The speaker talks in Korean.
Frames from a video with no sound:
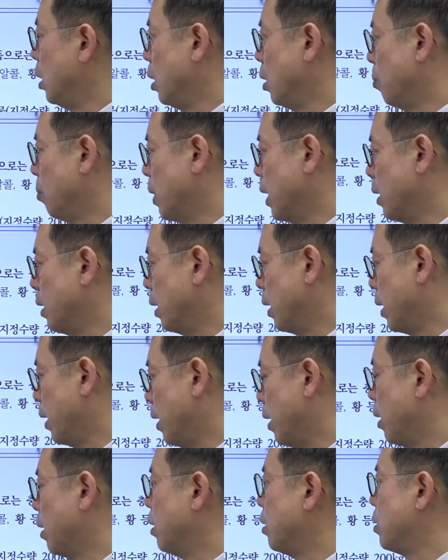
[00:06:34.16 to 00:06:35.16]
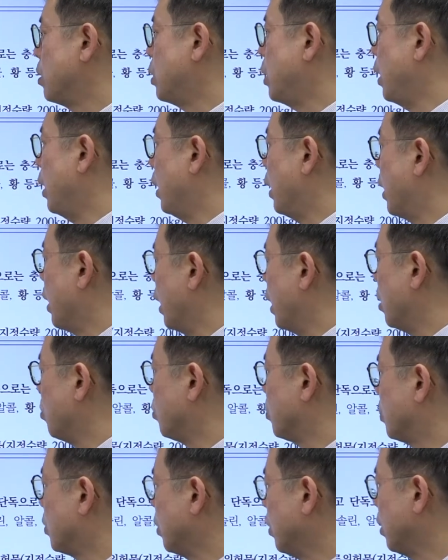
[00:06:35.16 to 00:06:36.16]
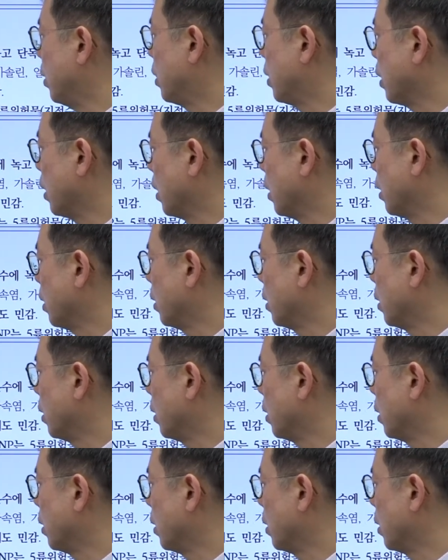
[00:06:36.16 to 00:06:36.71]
만약에 세 개가 붙어 있다.